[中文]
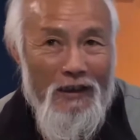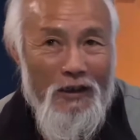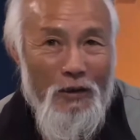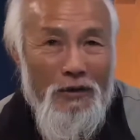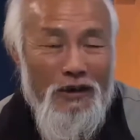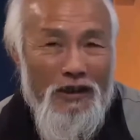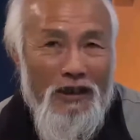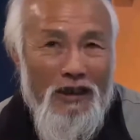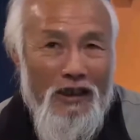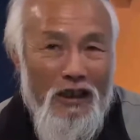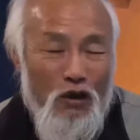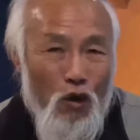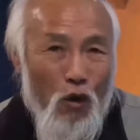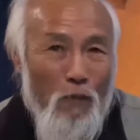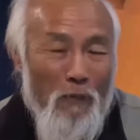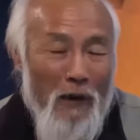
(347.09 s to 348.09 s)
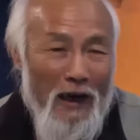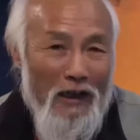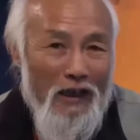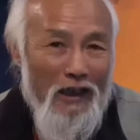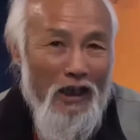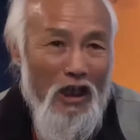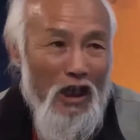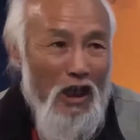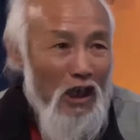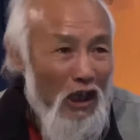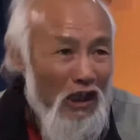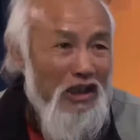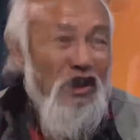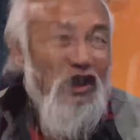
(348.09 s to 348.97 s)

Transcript: 都是一个充满着和